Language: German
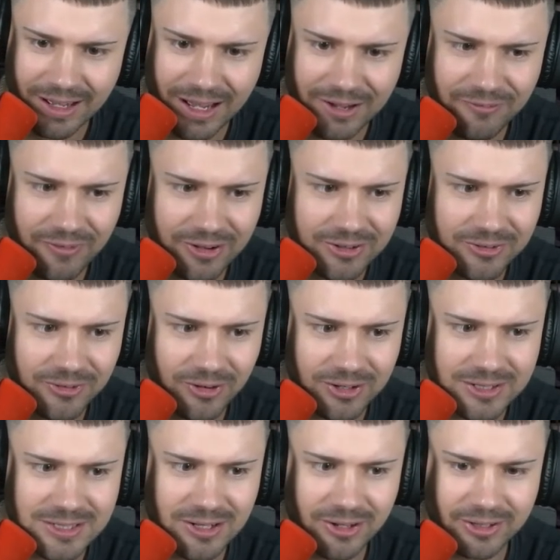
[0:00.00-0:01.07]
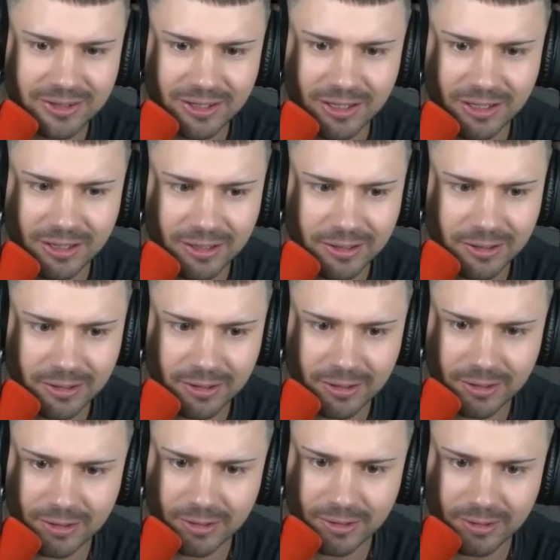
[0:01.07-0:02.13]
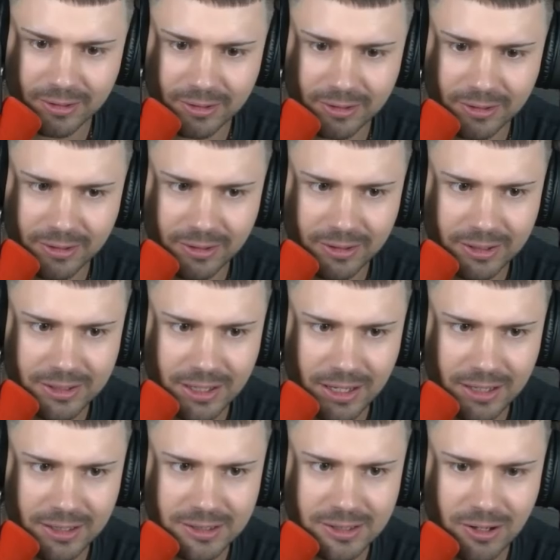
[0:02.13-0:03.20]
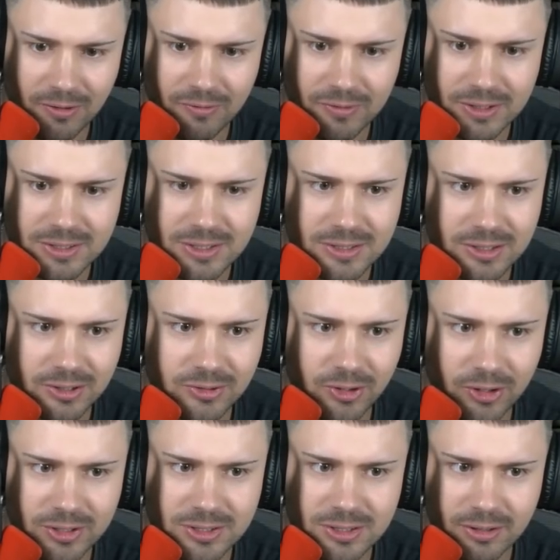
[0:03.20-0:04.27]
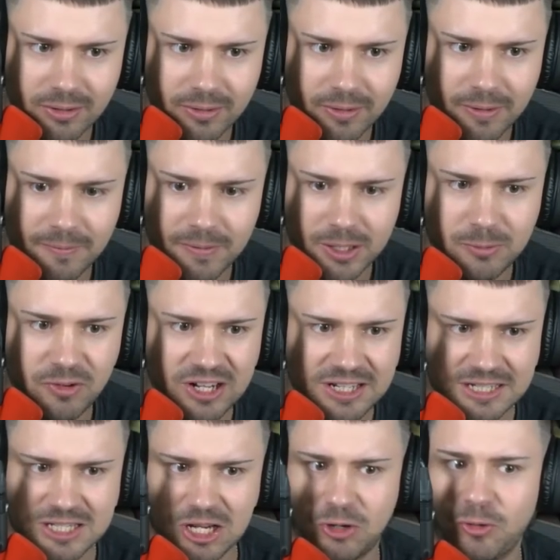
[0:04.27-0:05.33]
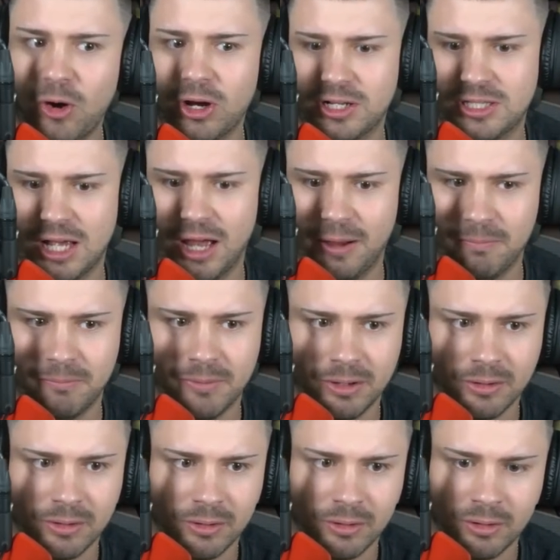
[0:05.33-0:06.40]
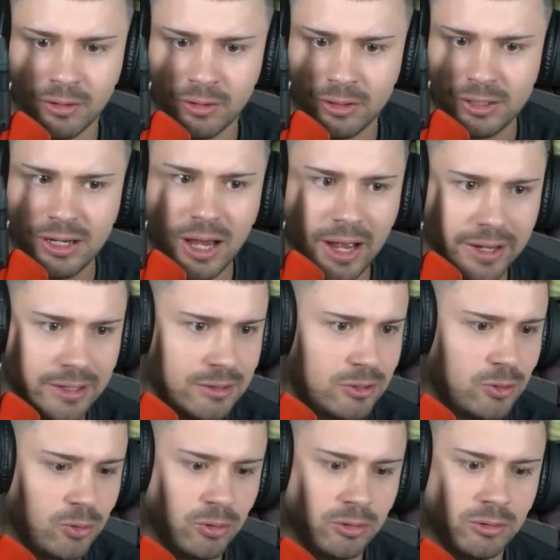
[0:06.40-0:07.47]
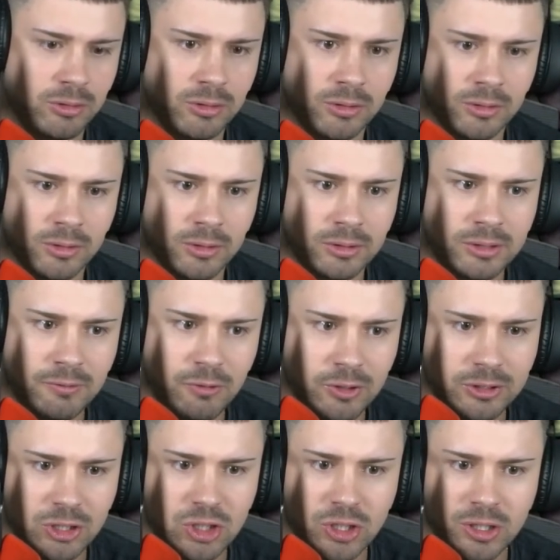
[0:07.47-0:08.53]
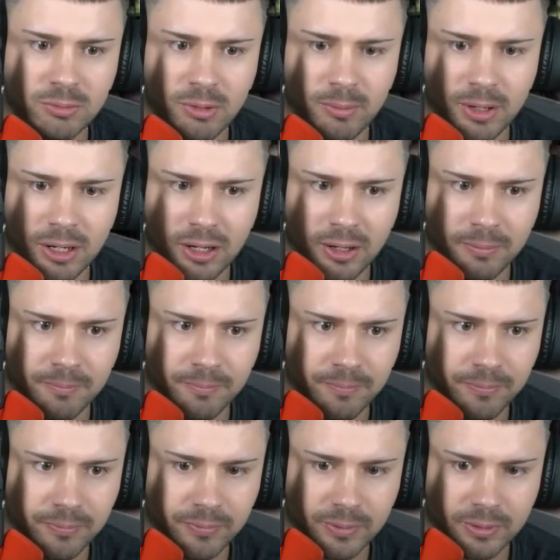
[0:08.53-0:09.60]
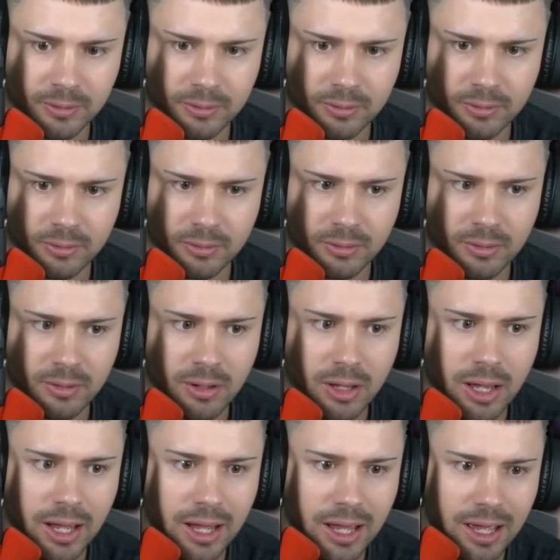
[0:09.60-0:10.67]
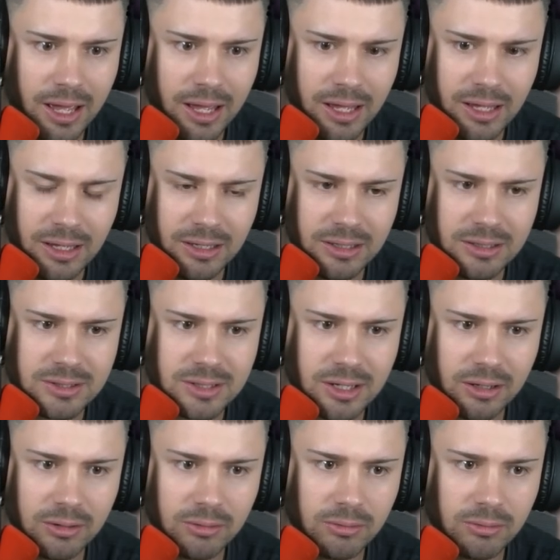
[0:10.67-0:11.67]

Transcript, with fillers: Einfach Crocs, Leute. Okay, ich kaufe mir jetzt diese Crocs. Ich will diese Crocs haben. Ja, in grün. Die wollte ich schon immer mal haben. Ey, ich kann...